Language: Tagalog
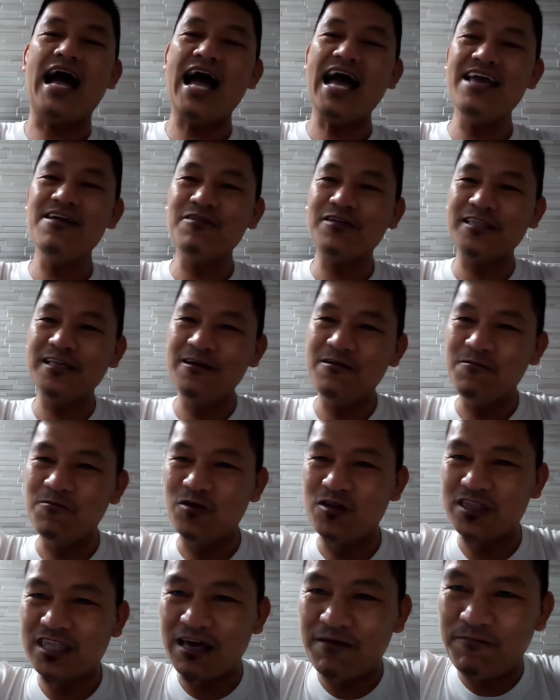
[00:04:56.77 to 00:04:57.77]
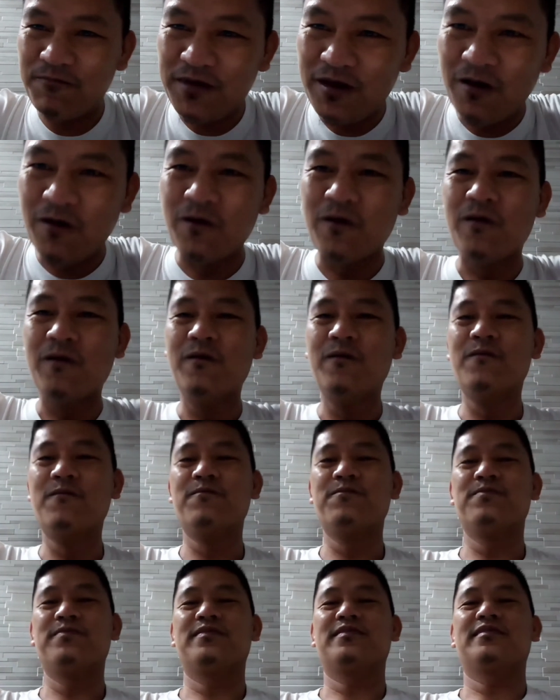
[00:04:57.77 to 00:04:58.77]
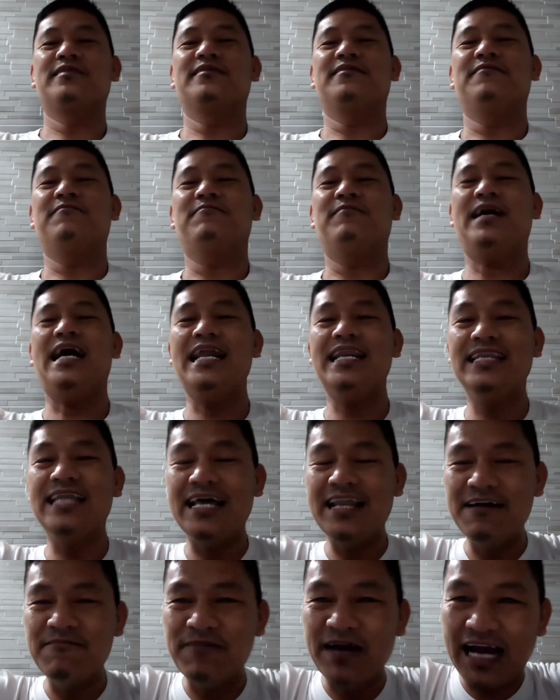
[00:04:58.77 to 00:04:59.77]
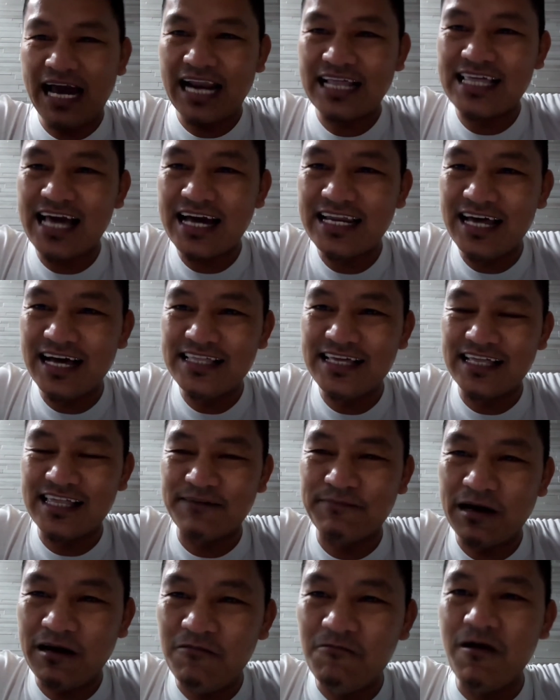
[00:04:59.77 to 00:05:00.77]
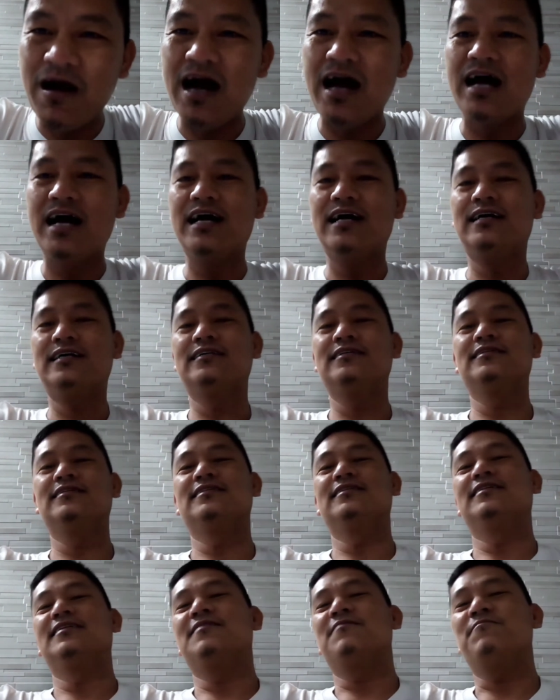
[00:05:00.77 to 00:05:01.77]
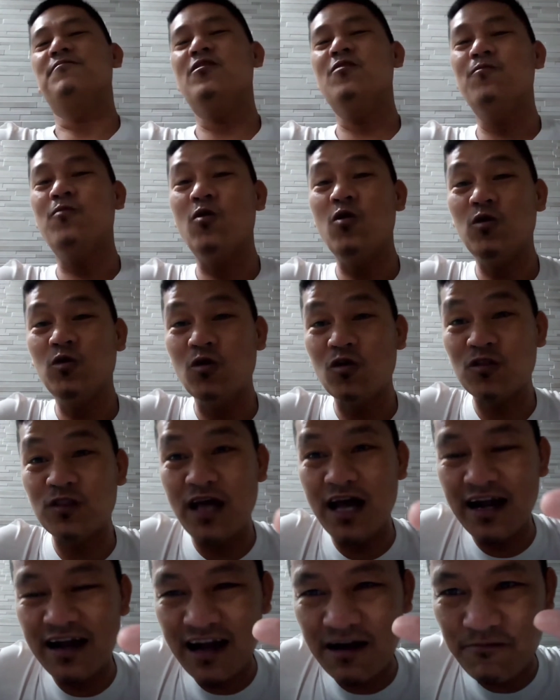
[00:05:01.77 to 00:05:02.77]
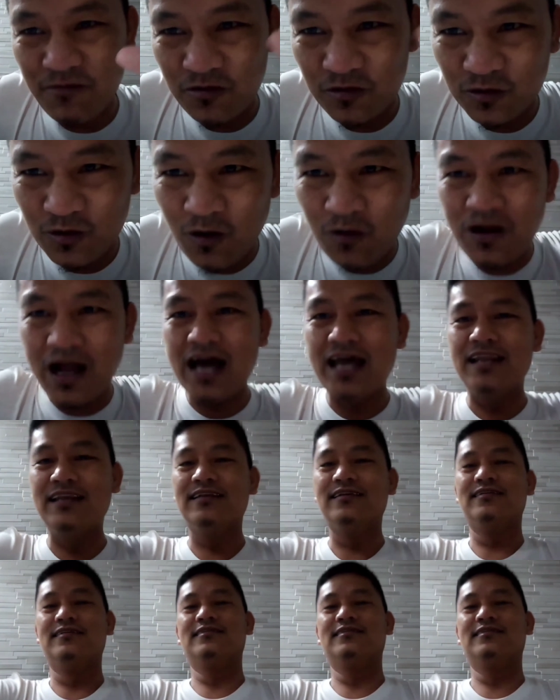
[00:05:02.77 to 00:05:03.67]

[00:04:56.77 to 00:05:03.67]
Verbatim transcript: Ayos na yung munsipyo. Maganda na yung magkarasada dyan sa Banwa. Binupuldos na ang kabundukan.